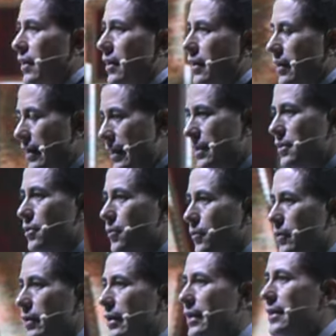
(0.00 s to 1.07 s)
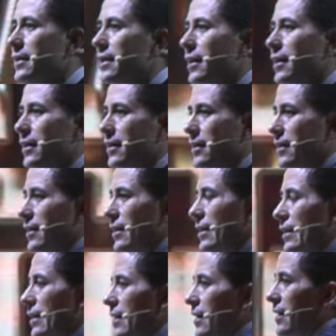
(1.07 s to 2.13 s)
niño, niña,
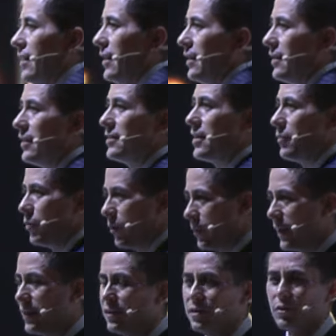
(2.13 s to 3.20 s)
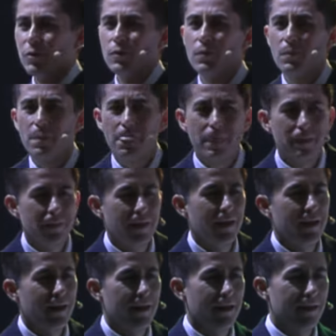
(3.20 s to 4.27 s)
desde el momento
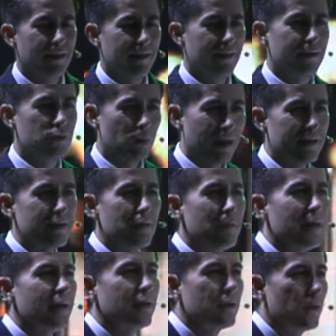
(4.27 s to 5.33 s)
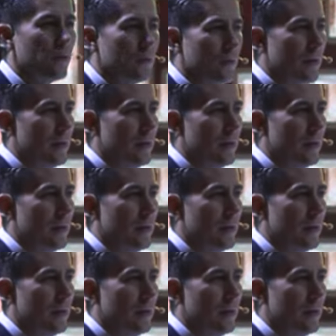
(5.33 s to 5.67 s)
de, de su nacimiento,